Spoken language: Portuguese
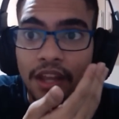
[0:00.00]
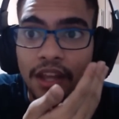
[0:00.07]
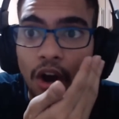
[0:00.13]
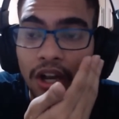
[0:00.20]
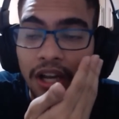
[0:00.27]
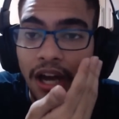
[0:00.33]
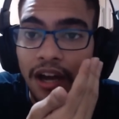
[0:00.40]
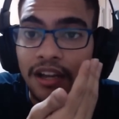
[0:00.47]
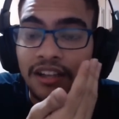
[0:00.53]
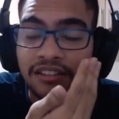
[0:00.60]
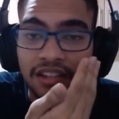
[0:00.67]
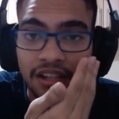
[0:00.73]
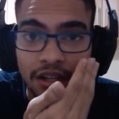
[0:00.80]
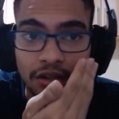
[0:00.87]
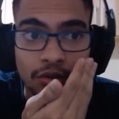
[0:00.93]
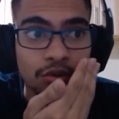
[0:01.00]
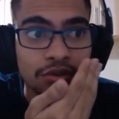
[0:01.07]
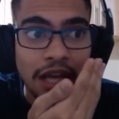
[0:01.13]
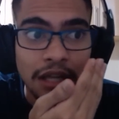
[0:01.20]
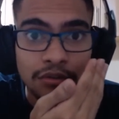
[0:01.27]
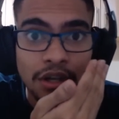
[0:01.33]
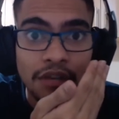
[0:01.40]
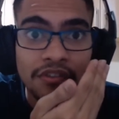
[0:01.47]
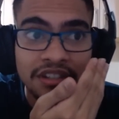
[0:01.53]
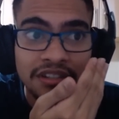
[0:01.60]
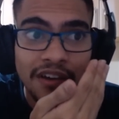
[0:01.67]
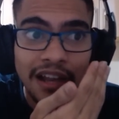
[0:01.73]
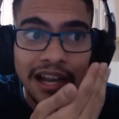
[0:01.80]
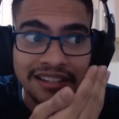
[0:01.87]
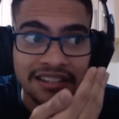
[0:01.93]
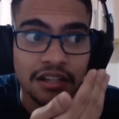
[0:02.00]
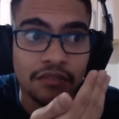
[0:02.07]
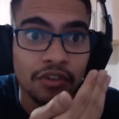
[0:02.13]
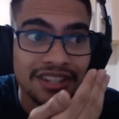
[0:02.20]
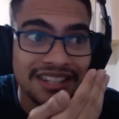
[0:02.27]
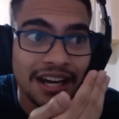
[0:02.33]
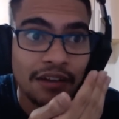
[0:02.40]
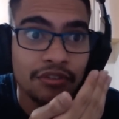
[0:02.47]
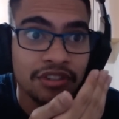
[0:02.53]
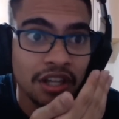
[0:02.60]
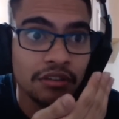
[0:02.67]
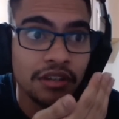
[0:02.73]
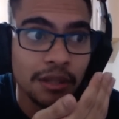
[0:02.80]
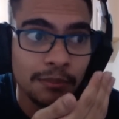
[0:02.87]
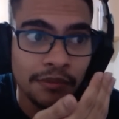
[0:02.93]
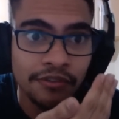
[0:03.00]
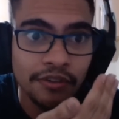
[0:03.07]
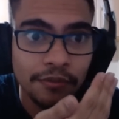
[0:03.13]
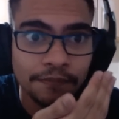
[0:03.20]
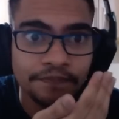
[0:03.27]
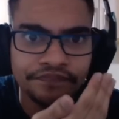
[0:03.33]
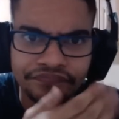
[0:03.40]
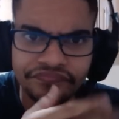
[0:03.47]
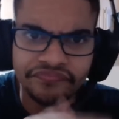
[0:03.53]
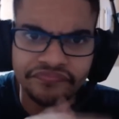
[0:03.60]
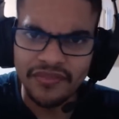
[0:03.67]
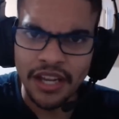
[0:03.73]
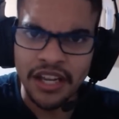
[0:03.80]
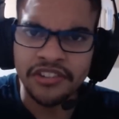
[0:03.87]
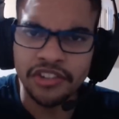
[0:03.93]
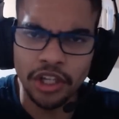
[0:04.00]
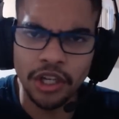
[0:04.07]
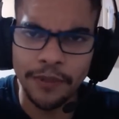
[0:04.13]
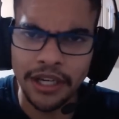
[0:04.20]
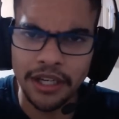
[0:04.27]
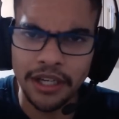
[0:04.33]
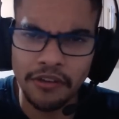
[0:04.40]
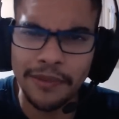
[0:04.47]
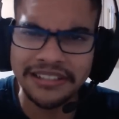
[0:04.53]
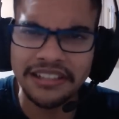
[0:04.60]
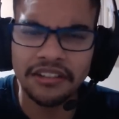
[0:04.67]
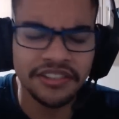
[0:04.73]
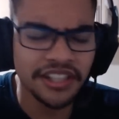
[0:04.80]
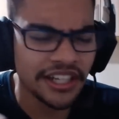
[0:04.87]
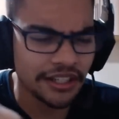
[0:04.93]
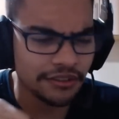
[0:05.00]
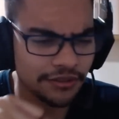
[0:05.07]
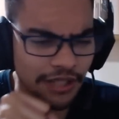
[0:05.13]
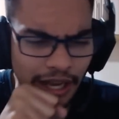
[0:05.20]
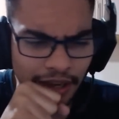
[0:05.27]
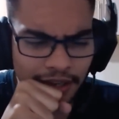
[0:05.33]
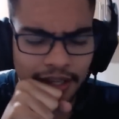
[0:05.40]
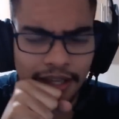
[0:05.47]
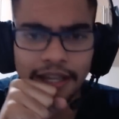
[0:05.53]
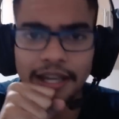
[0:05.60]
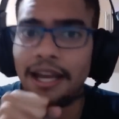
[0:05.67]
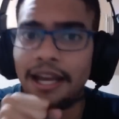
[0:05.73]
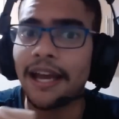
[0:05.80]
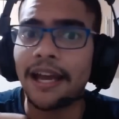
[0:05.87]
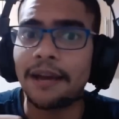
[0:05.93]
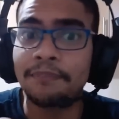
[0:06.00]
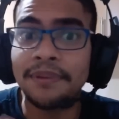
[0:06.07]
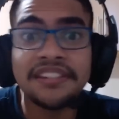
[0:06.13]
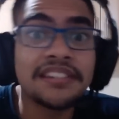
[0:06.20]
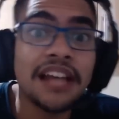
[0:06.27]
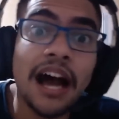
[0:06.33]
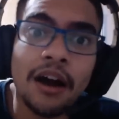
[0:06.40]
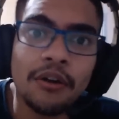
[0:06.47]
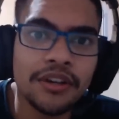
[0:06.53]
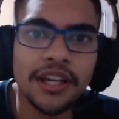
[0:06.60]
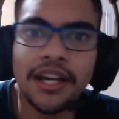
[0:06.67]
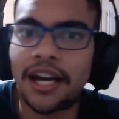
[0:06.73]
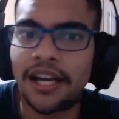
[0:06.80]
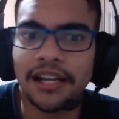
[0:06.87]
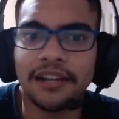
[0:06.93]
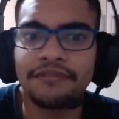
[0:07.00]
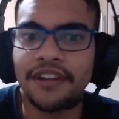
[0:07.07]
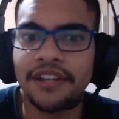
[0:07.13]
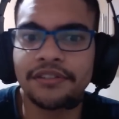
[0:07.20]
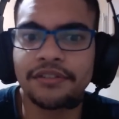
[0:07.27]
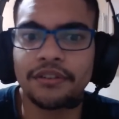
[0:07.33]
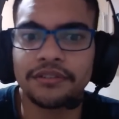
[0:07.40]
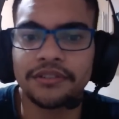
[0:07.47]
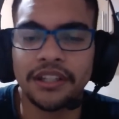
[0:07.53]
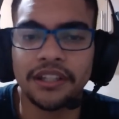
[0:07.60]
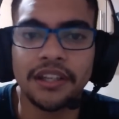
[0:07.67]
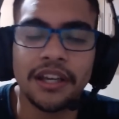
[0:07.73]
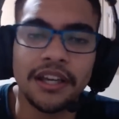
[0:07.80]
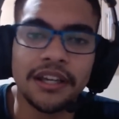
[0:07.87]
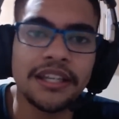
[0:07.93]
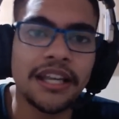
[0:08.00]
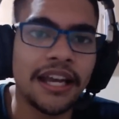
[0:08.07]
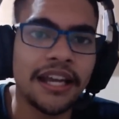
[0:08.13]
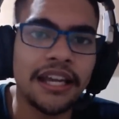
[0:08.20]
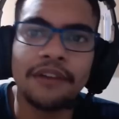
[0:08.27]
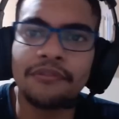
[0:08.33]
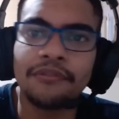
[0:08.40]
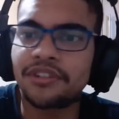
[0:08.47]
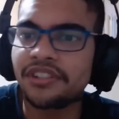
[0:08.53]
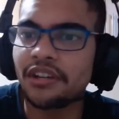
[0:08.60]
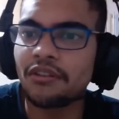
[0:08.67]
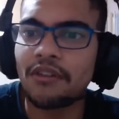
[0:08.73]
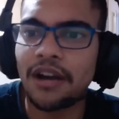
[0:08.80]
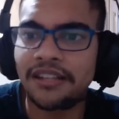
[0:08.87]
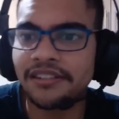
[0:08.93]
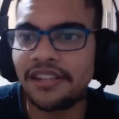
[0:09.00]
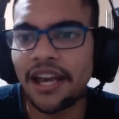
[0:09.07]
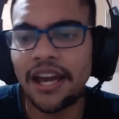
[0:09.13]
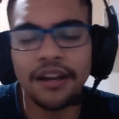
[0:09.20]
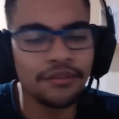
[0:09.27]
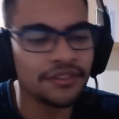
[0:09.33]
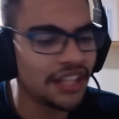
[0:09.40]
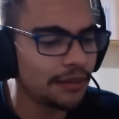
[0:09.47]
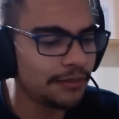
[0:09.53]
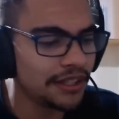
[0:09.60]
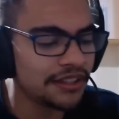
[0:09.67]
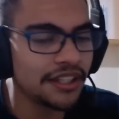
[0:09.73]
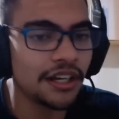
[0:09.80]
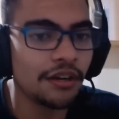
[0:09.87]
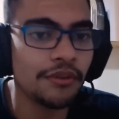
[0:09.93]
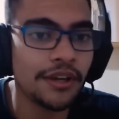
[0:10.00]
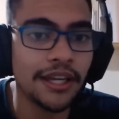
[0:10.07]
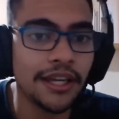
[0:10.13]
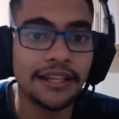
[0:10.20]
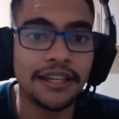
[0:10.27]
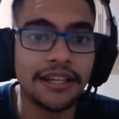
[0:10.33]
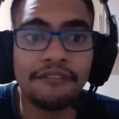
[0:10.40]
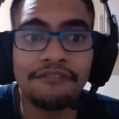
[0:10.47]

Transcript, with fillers: Olha, Cirino, cuidado com o que você falar, senão eu vou tirar você do time, viu? Se eu não me engano, foi Marcelo Cirino, tá? É bizarro o que, cara, ele fez ontem. E aí levou 5 a 0 demitiram ele, né?